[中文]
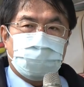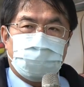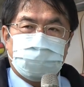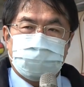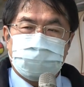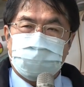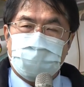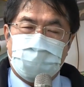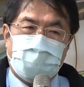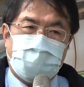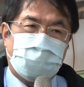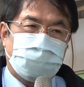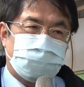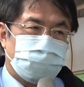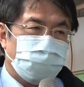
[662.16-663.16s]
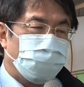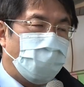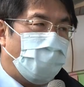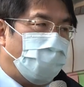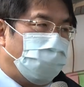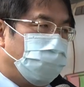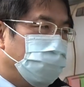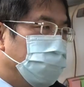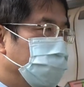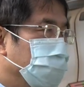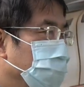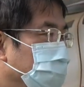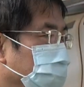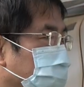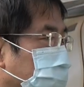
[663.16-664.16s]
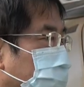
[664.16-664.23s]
哦就可以看到这未来的一